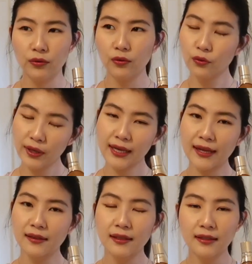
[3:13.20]
硅
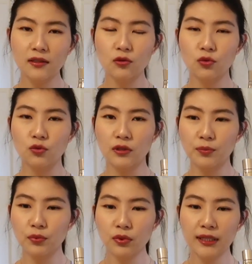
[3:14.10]
感，但是我觉得
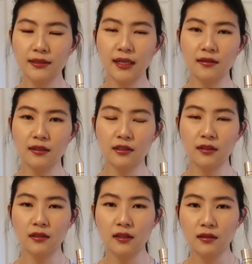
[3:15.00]
不会影响你
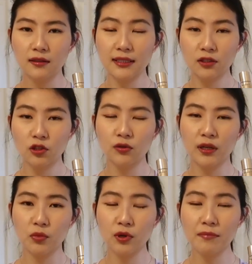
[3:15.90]
的吸收，也
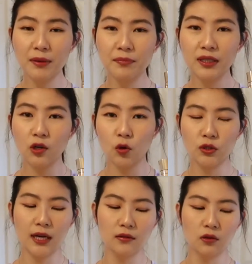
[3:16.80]
不会闷闭口
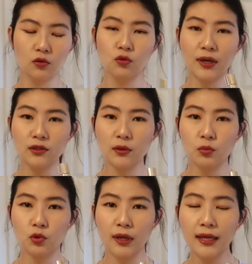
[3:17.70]
长痘，就完全
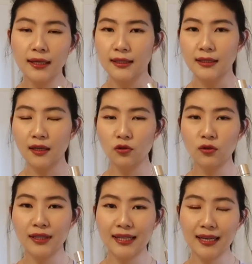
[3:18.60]
不会。像如
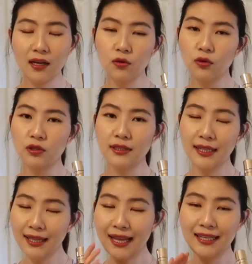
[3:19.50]
果大家看过我之
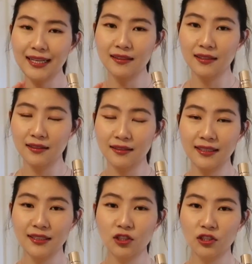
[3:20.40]
前烂脸的
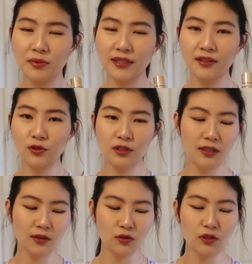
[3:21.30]
那些视频，都知
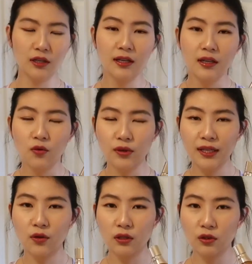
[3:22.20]
道，就是我那
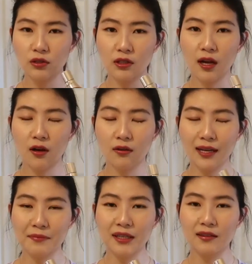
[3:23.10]
会儿都是靠
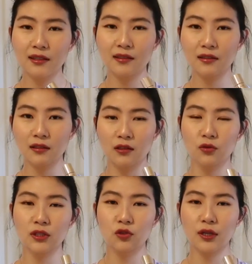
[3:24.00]
蓝妹儿的鎏
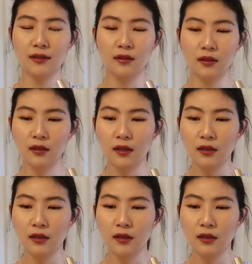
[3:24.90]
金水和